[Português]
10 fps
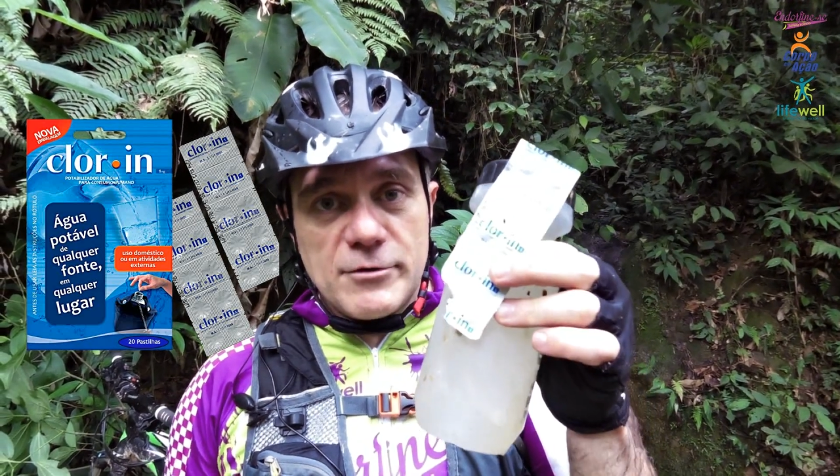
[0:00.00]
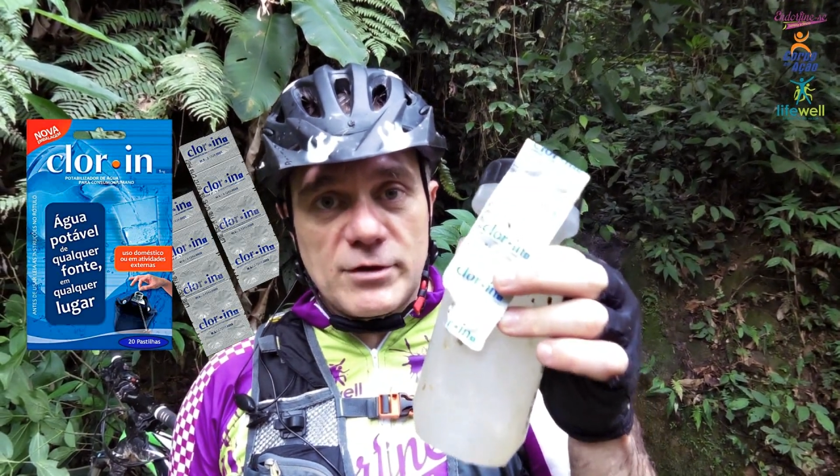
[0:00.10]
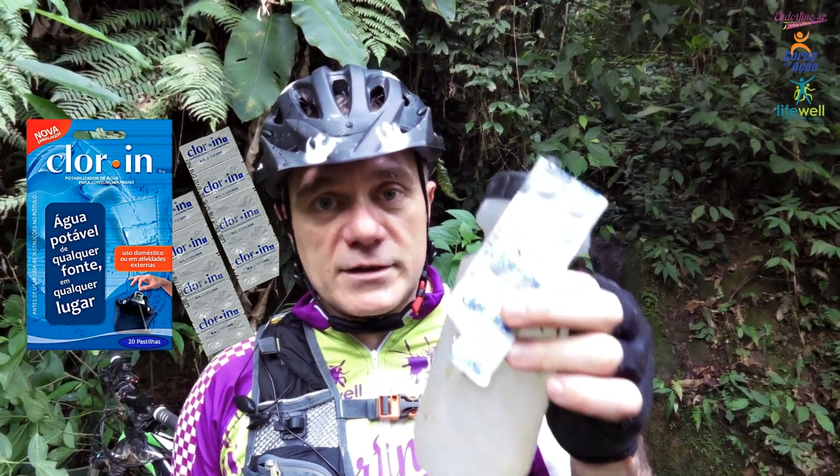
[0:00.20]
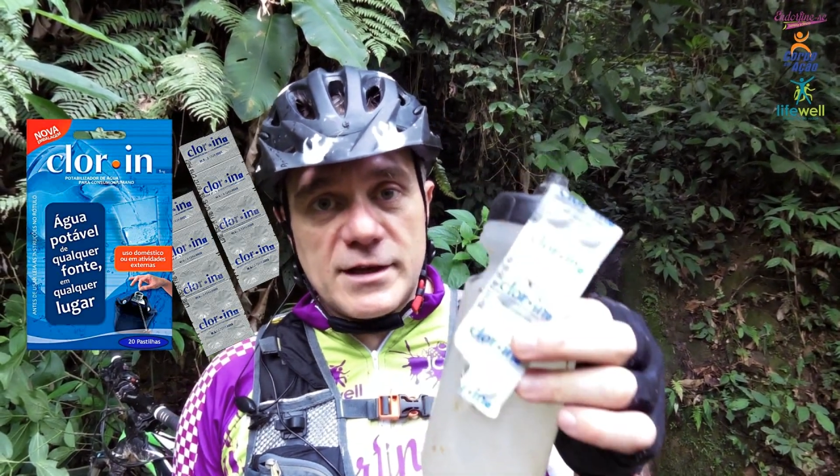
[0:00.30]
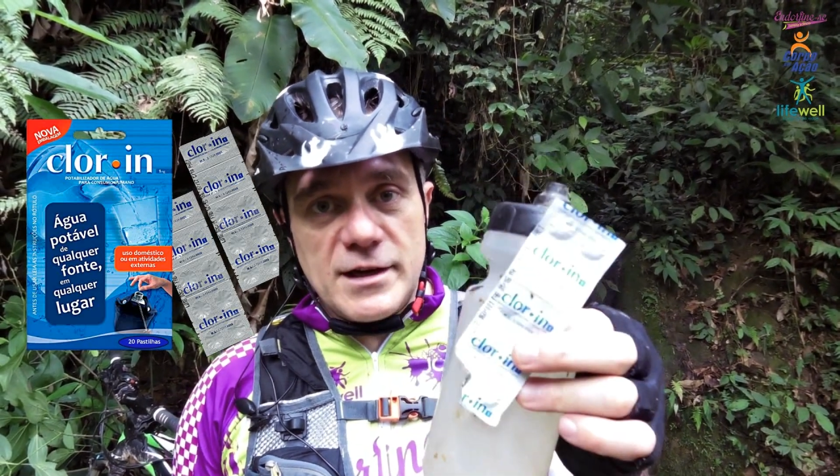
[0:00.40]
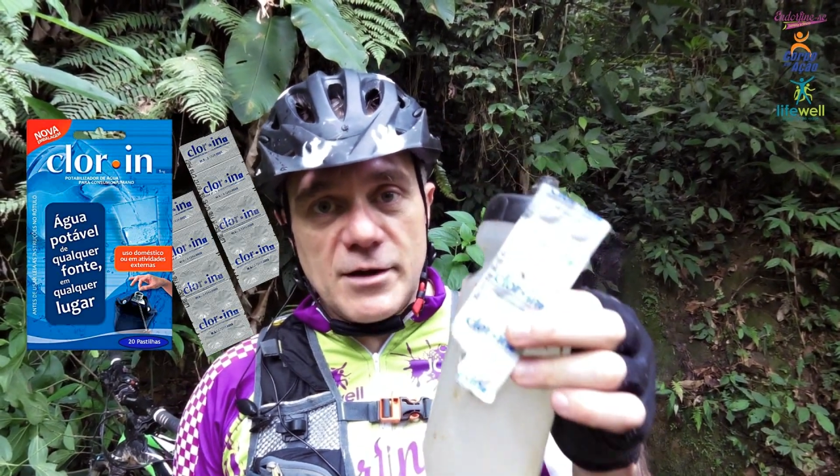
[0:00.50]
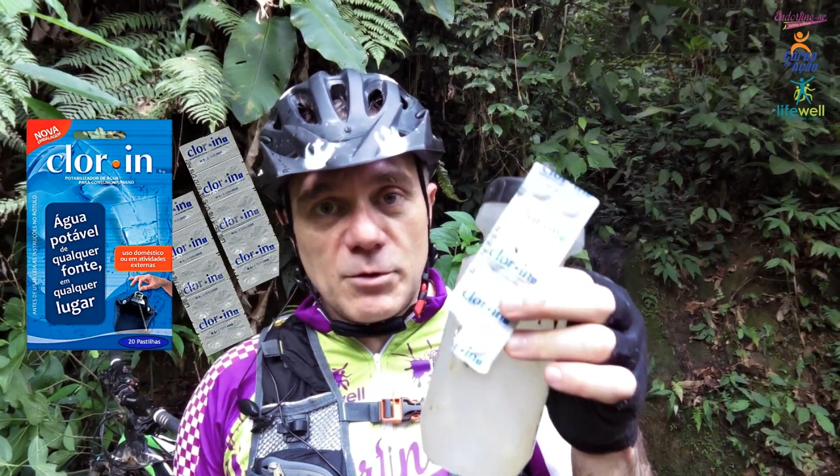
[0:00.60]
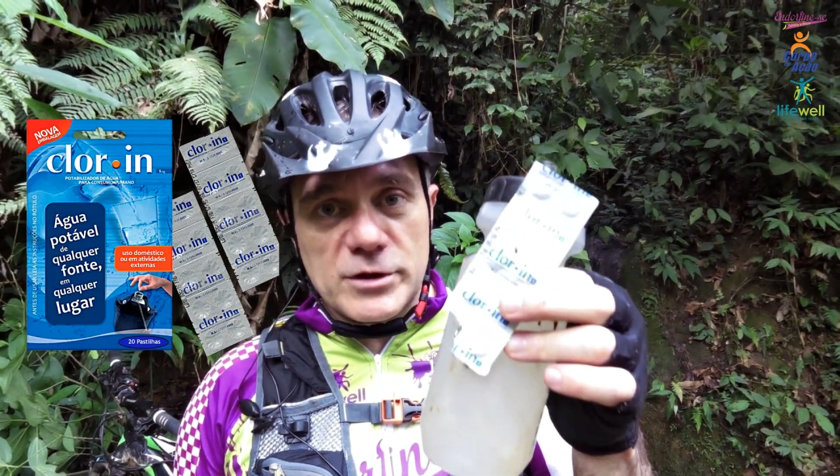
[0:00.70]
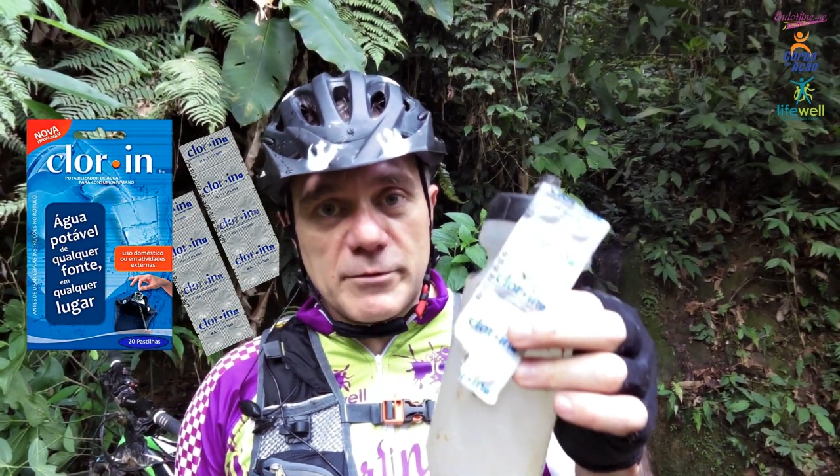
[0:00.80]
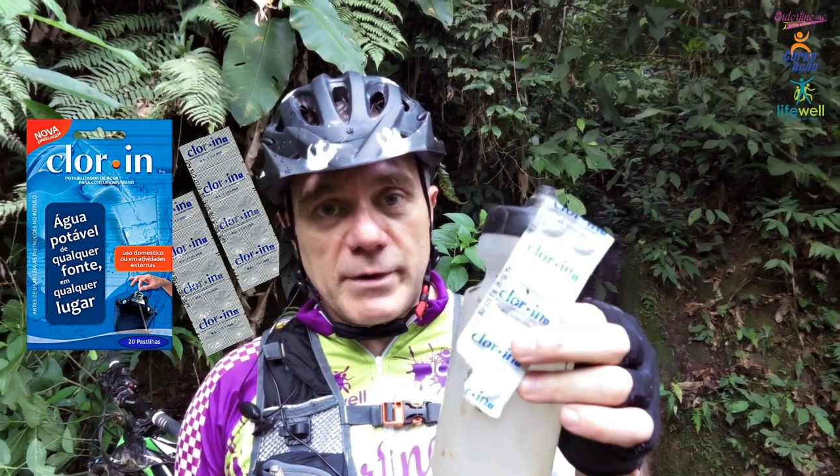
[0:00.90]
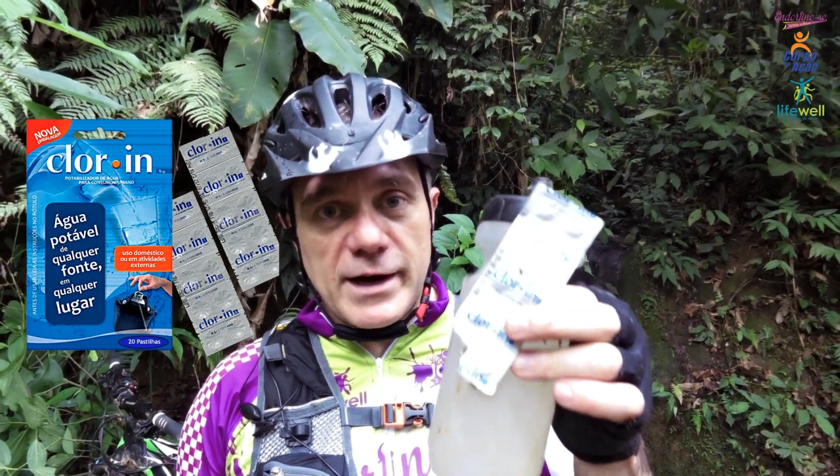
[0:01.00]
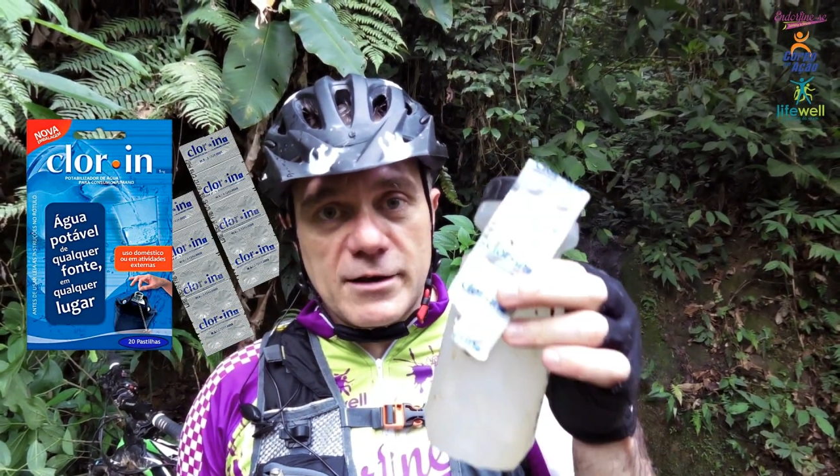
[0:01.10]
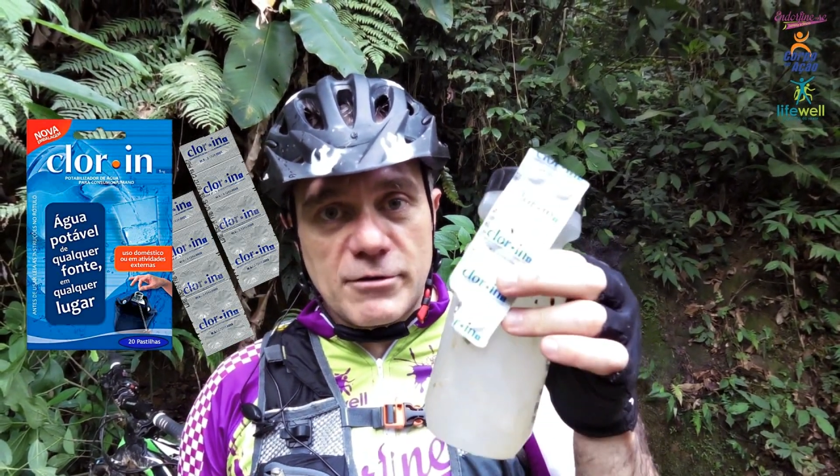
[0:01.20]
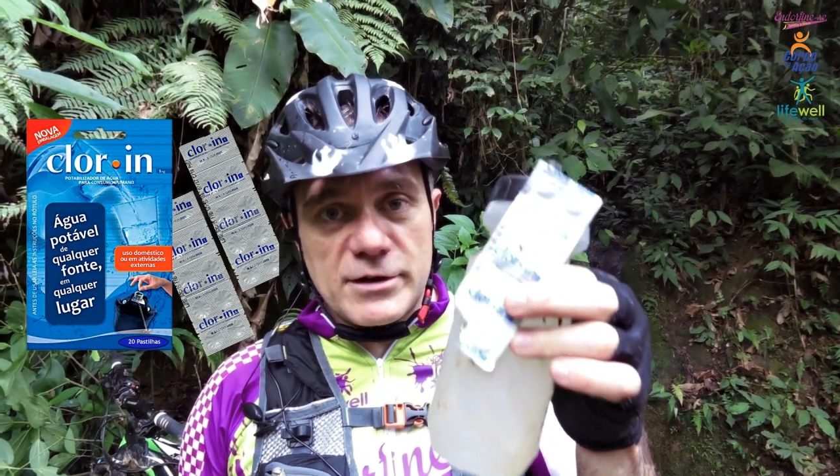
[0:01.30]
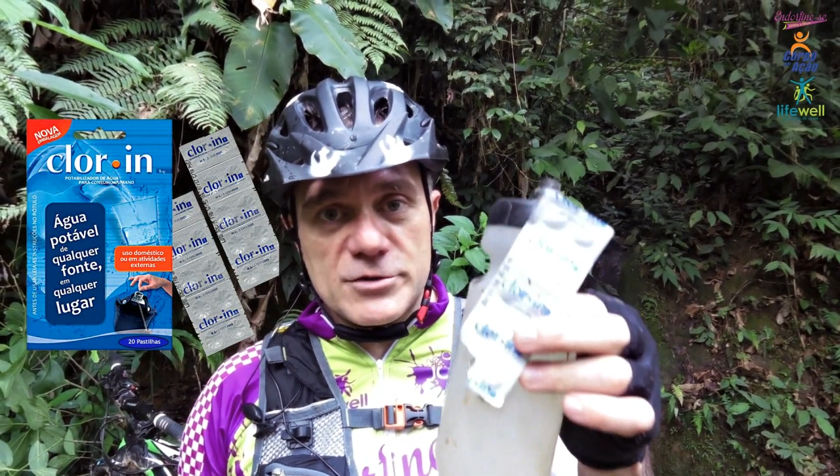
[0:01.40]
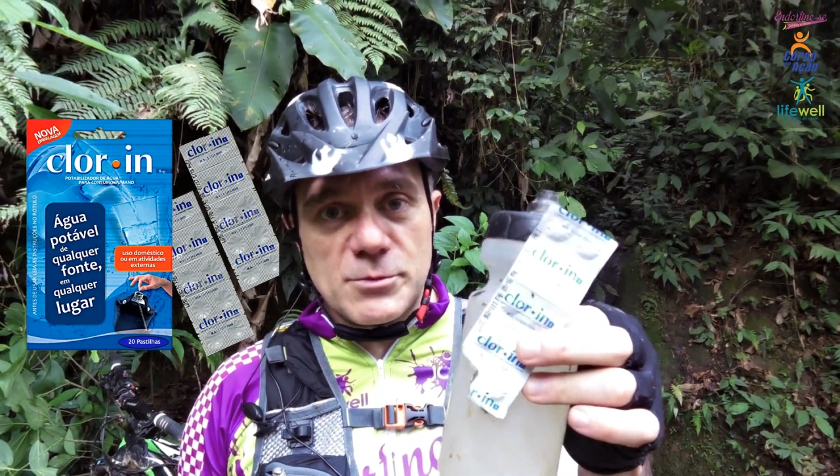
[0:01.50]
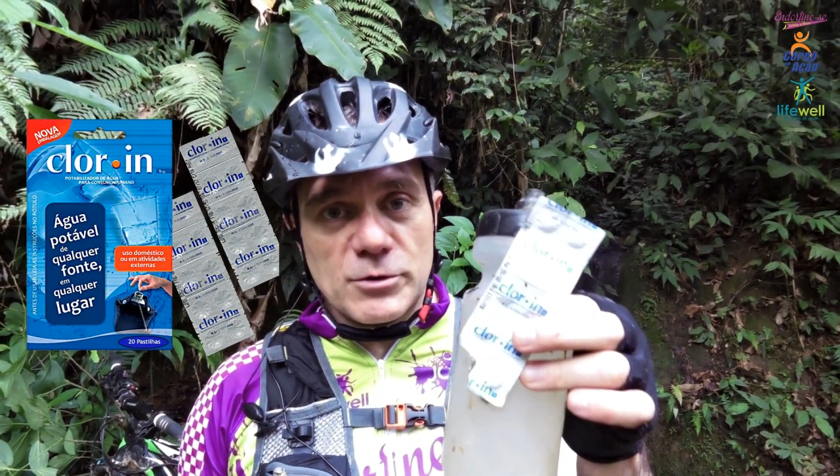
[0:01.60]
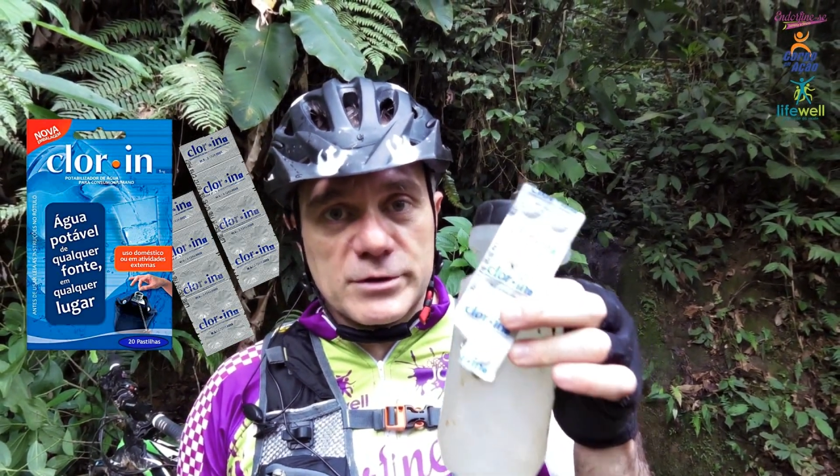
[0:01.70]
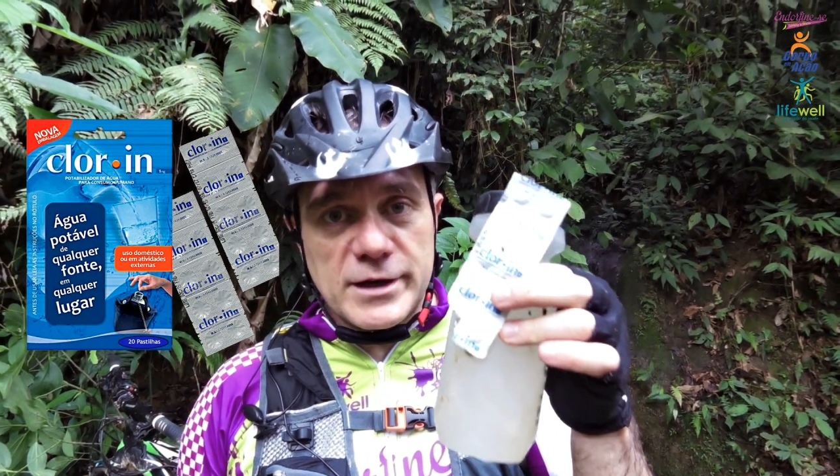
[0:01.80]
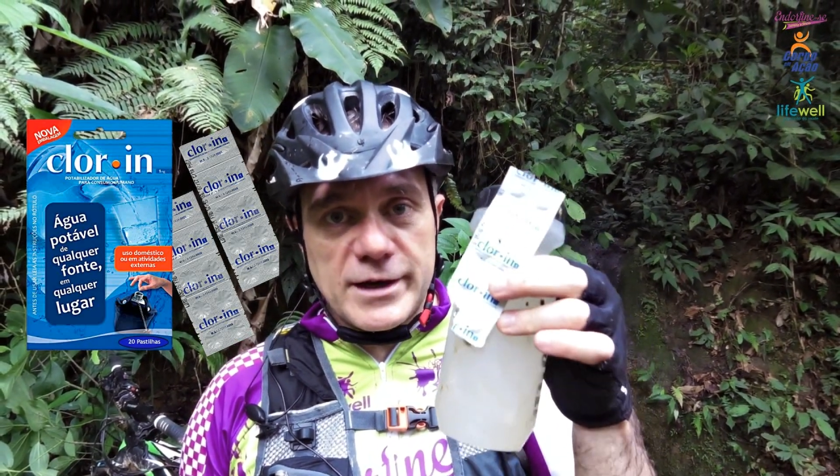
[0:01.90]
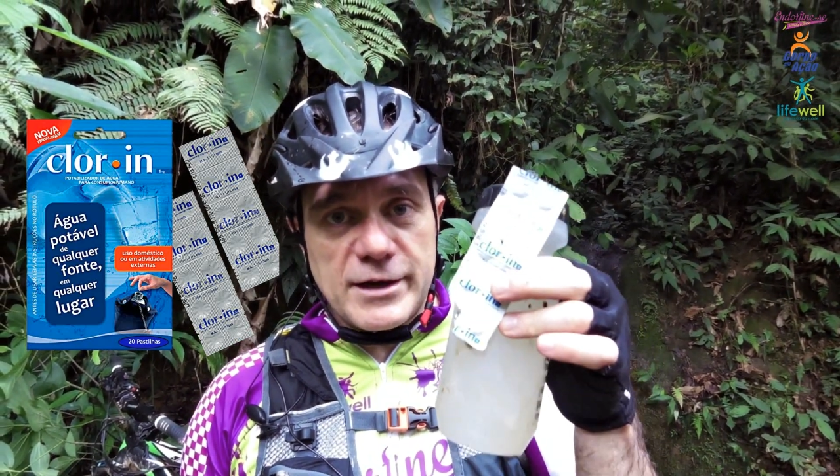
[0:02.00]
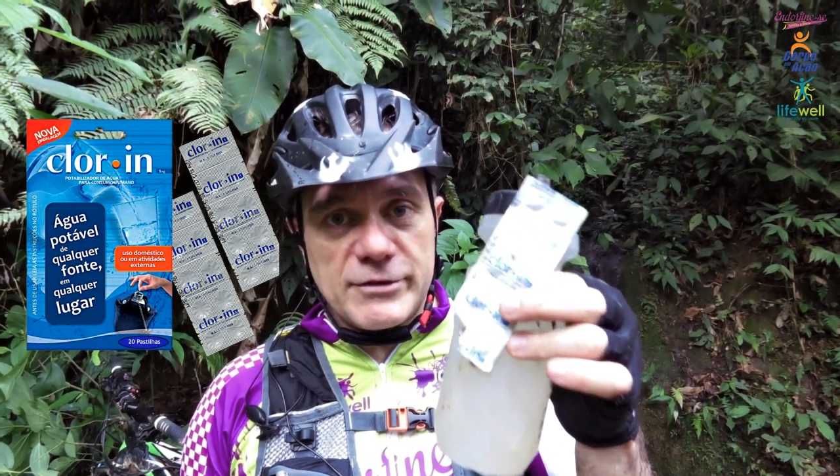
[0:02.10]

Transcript: Sua trilha, mountain bike, corrida de montanha,